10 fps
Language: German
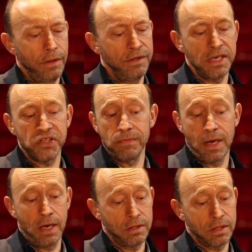Indessen
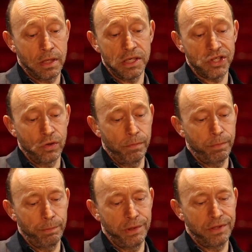Hans
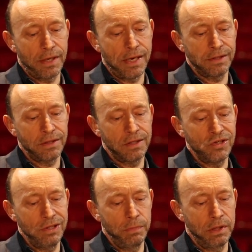Kastorp
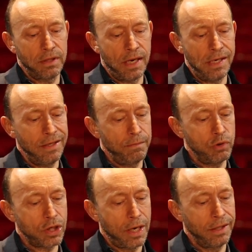betrachtete sie mit all der
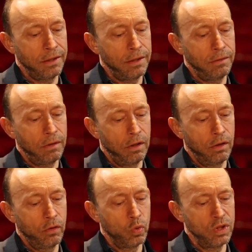bescheidenen,
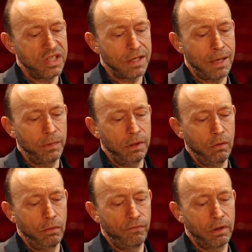duldsamen
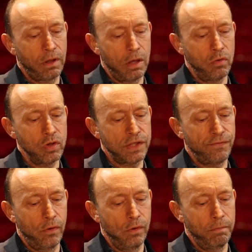und
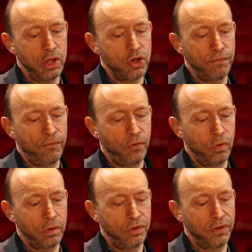vertrauensvollen
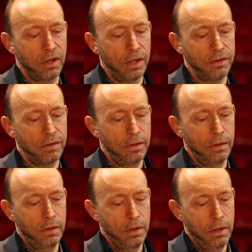Menschenfreundlichkeit,
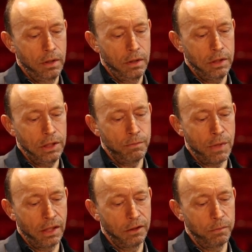die
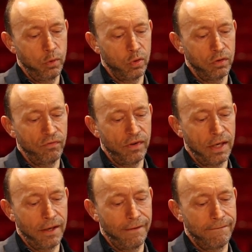ihm angeboren
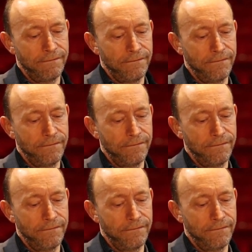war.